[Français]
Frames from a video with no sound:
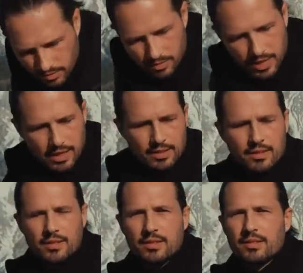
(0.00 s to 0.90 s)
voilà,
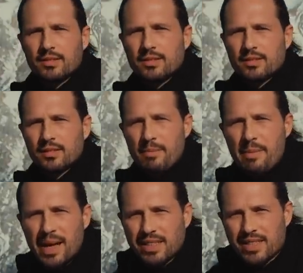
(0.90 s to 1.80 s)
comme
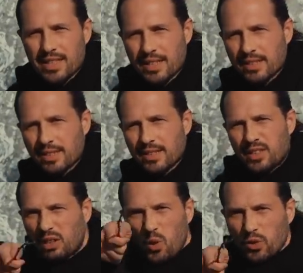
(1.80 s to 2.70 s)
un martinet.
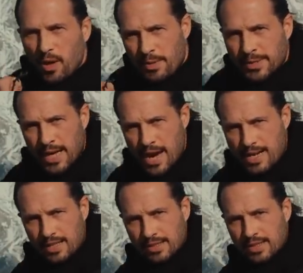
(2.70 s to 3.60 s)
T'es trop dans le mental
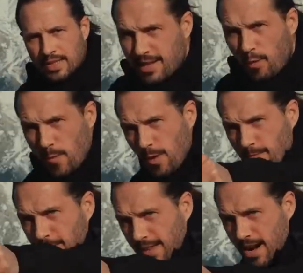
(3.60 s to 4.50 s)
T'es trop dans le
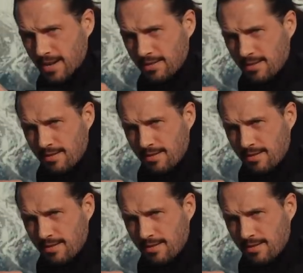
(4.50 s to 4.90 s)
mental